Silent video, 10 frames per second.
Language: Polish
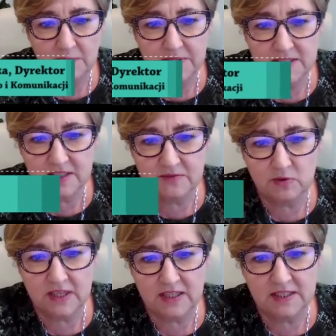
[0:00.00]
prezes
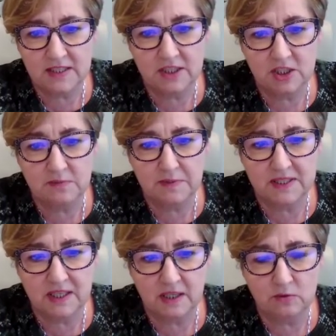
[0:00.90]
Fundacji na Rzecz
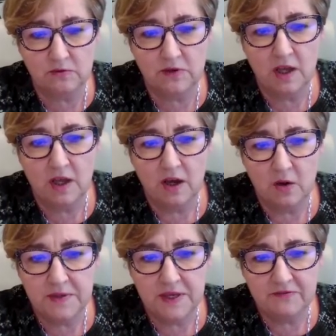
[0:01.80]
Pacjentów,
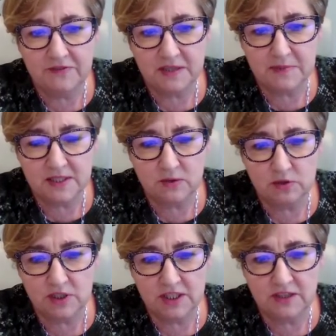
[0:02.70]
opieka
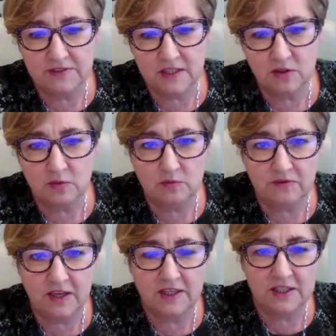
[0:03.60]
farmaceutyczna w Centrum
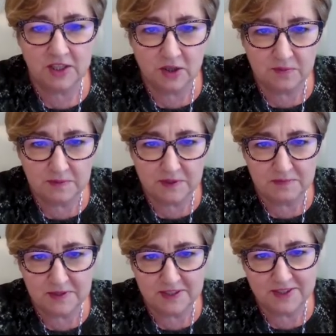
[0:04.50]
Uwagi. Dzień dobry,
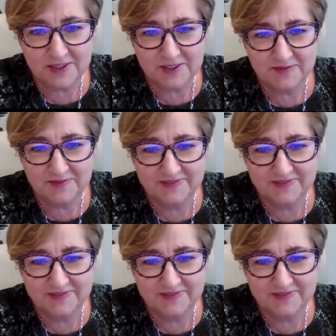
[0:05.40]
pani prezes. Dzień